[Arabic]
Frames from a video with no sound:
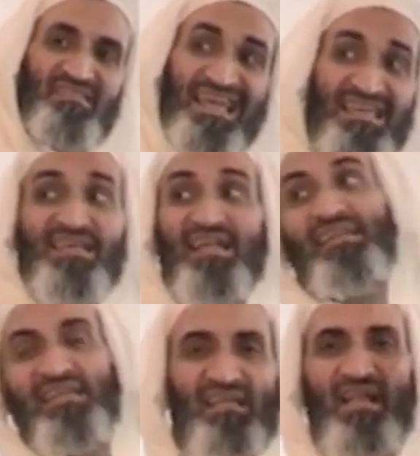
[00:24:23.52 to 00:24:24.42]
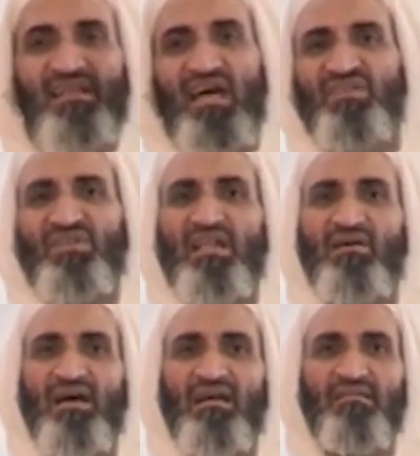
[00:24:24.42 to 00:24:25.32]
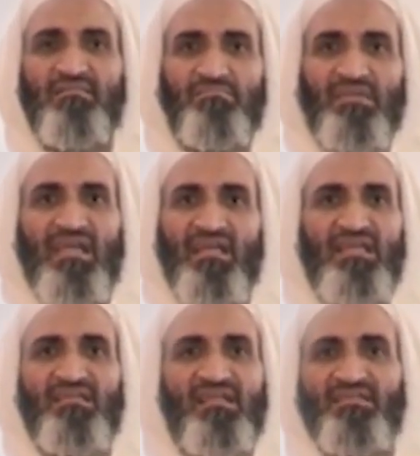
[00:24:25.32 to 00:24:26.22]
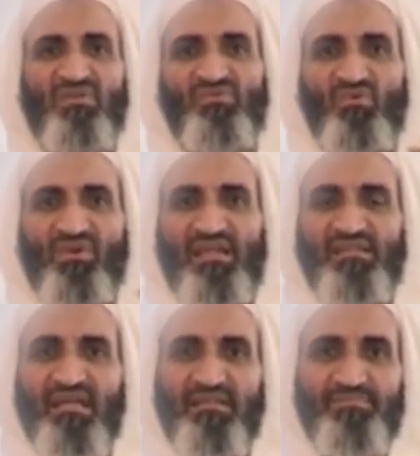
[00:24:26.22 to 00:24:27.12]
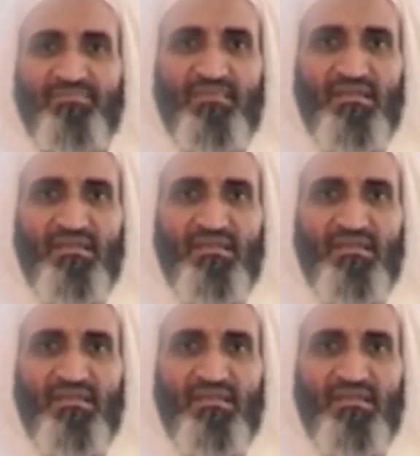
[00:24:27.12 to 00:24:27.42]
سيرا إلى الله جل وعلا من خلال تدارس القرآن الكريم